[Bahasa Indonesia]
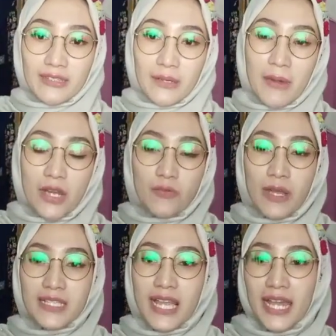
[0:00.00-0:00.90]
Bun. Yang
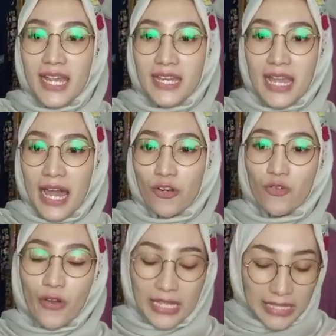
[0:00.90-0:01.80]
terbaru masih ada
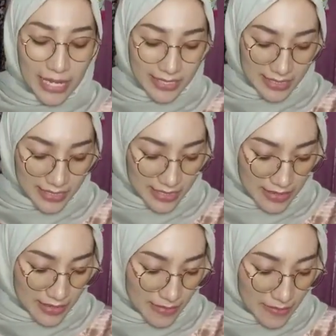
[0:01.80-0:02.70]
di Arofa dress.
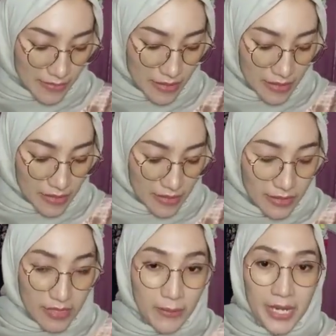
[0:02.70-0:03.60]

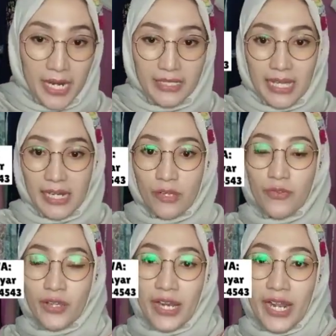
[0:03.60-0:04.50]
Gimana? Tak